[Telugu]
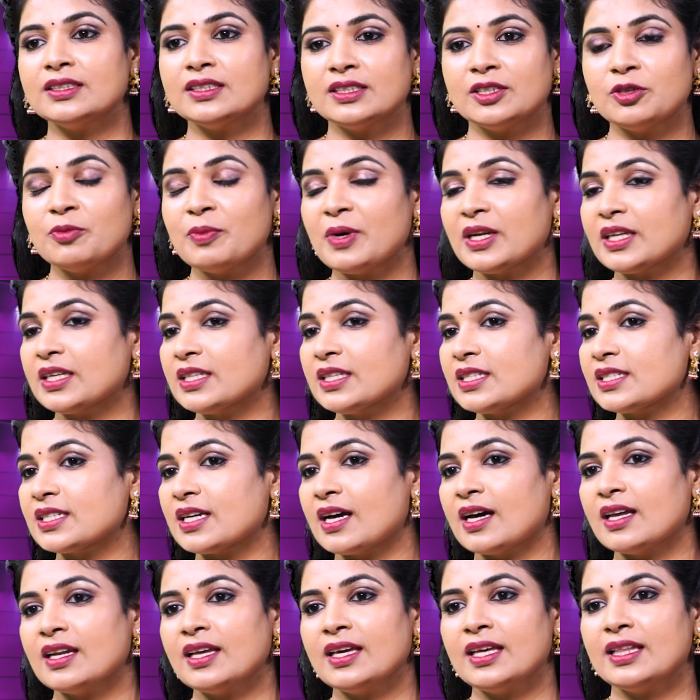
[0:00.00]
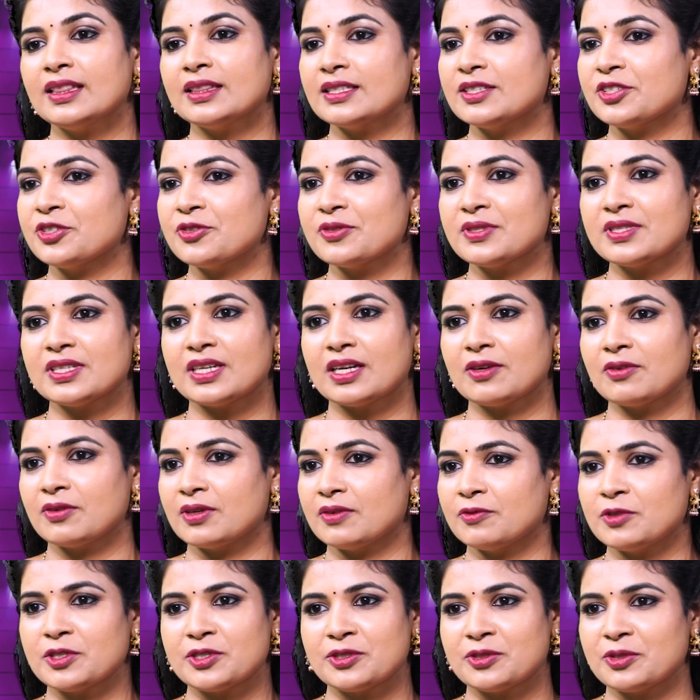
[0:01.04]
రన్లో మనకి చాలా హెల్త్ ఇష్యూస్
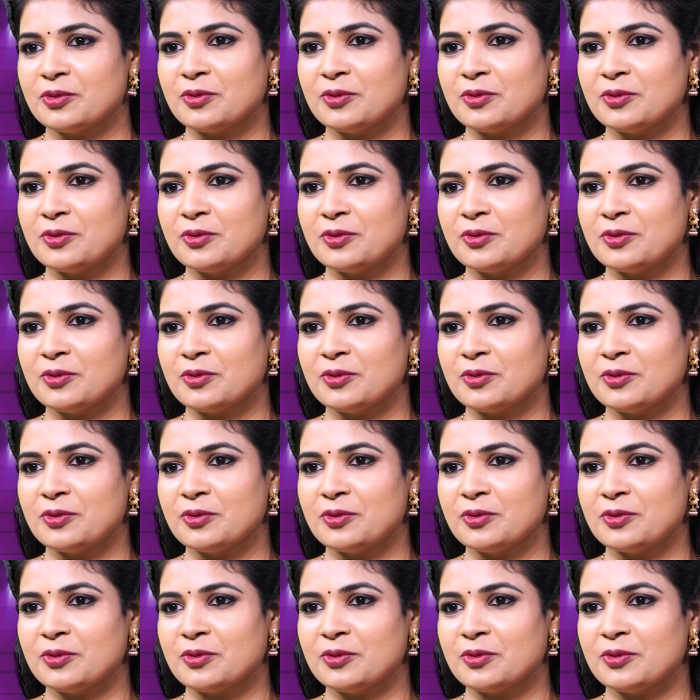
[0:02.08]
వస్తూ